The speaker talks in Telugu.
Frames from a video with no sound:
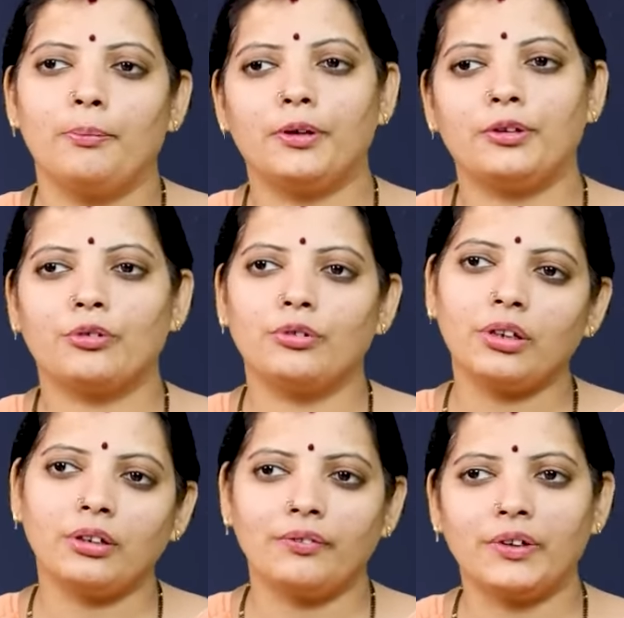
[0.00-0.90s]

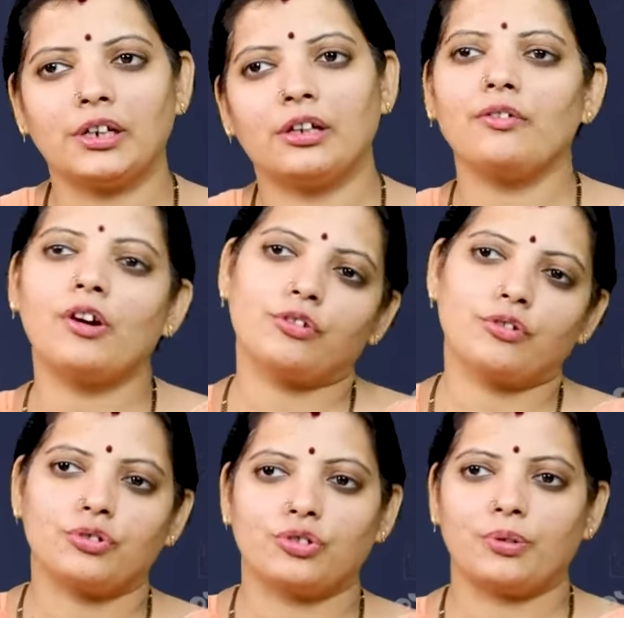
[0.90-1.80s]
పెట్టుకుని వీటిల్ని
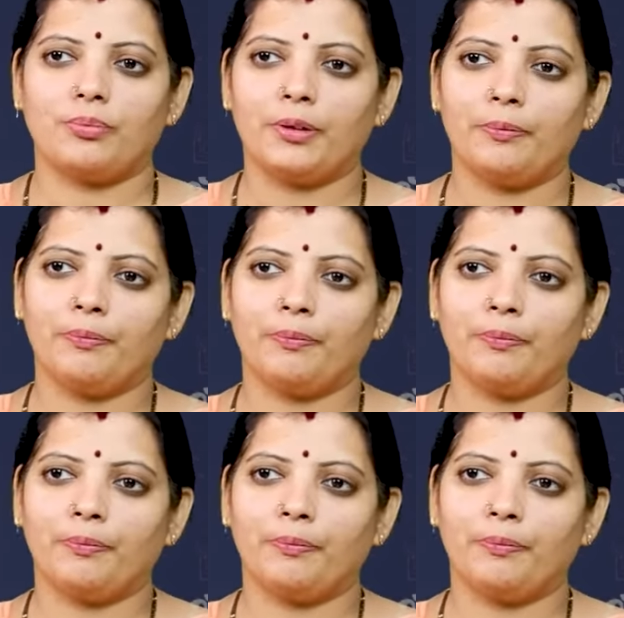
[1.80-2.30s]
వాడుకోవచ్చు అమ్మ